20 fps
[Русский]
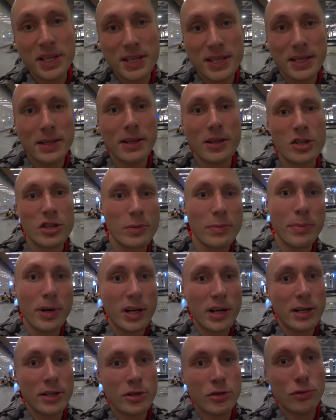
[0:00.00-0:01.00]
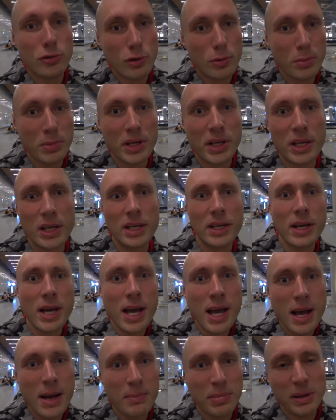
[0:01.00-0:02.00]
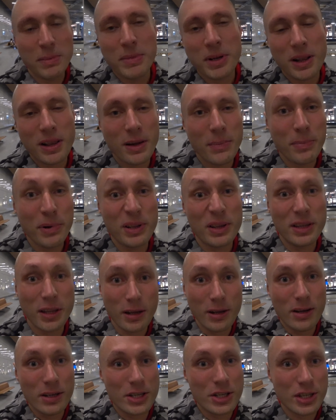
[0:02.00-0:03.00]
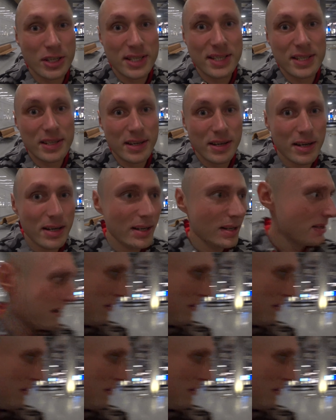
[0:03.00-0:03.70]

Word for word: идти за нашим багажом и примерно полтора часа